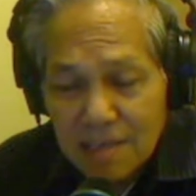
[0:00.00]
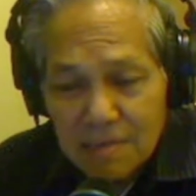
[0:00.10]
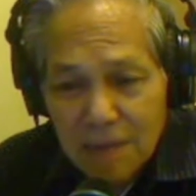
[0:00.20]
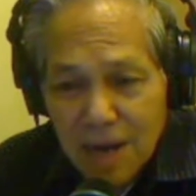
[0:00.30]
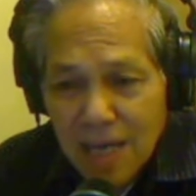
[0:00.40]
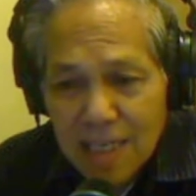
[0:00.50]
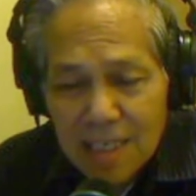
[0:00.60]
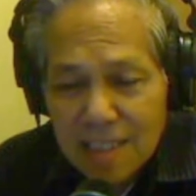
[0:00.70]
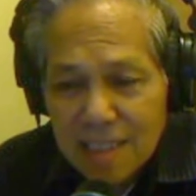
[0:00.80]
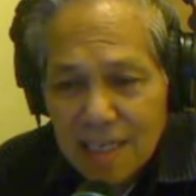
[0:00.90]
mà
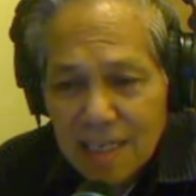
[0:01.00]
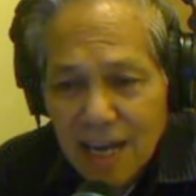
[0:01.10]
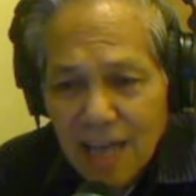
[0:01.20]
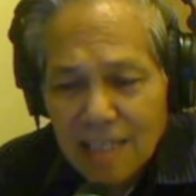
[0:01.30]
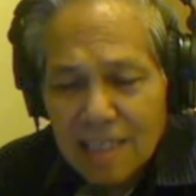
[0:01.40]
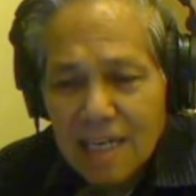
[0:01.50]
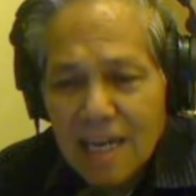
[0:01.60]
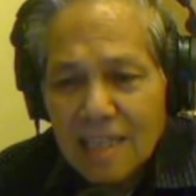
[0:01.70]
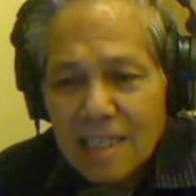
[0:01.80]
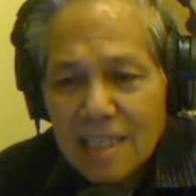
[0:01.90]
tất cả những cái
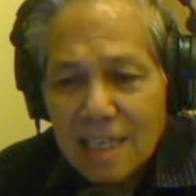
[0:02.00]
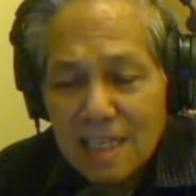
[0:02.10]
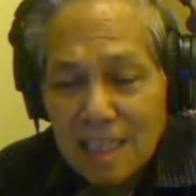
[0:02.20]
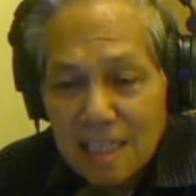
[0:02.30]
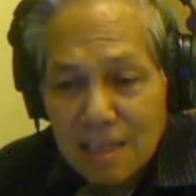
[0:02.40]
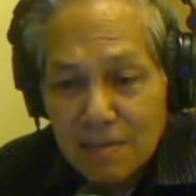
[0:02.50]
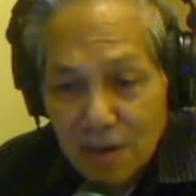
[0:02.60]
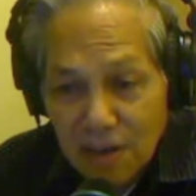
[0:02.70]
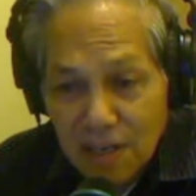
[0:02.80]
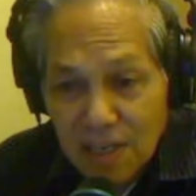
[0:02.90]
ca sĩ trình diễn trong
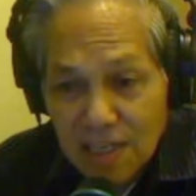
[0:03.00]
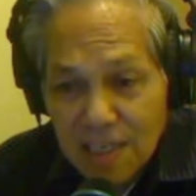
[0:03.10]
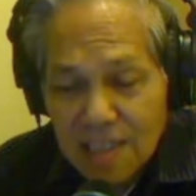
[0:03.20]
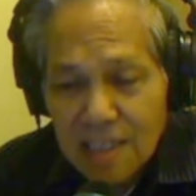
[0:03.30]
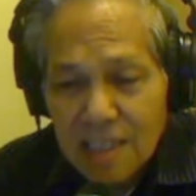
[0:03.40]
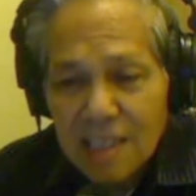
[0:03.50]
đó, đó thì